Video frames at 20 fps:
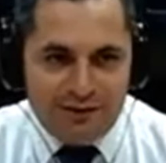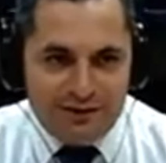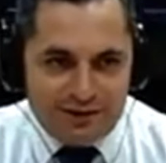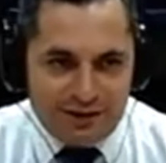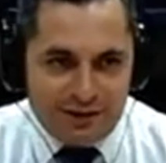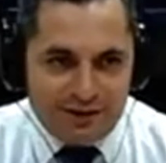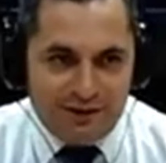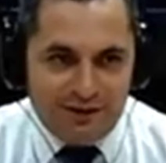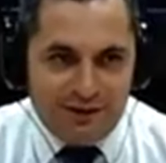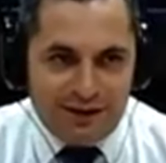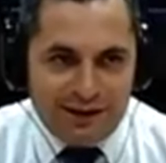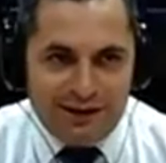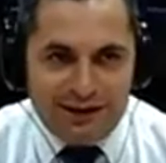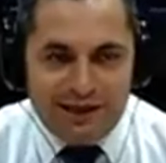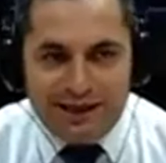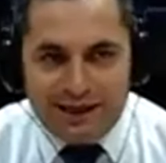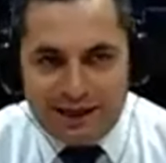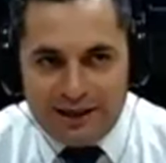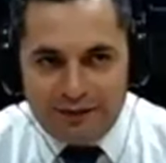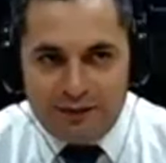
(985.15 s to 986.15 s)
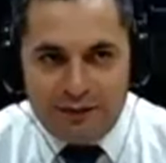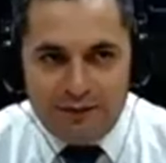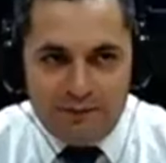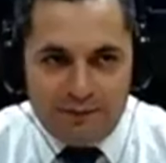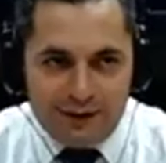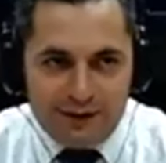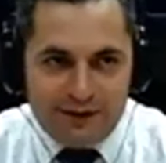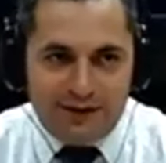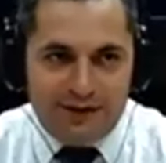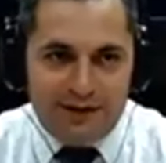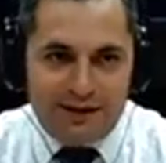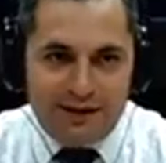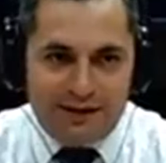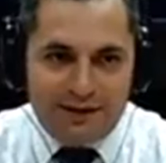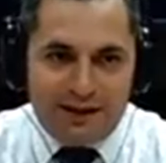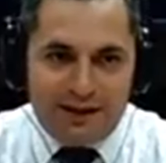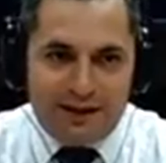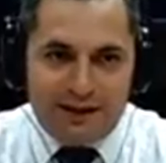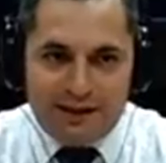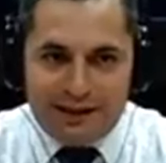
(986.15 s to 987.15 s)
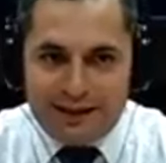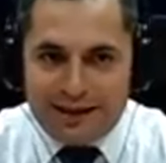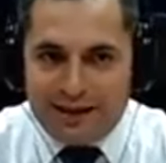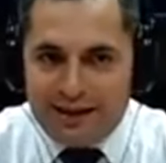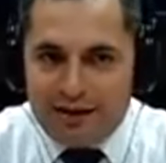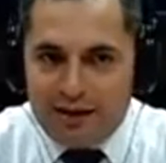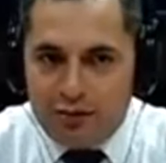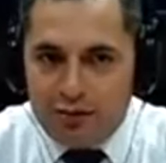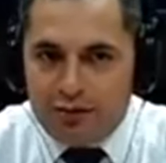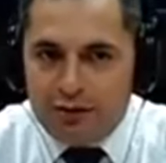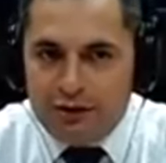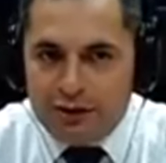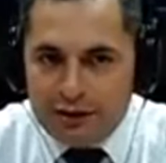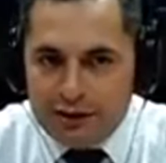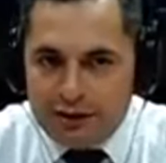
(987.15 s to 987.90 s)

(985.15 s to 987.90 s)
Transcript: es cierto, él está a cargo al frente de esta radio.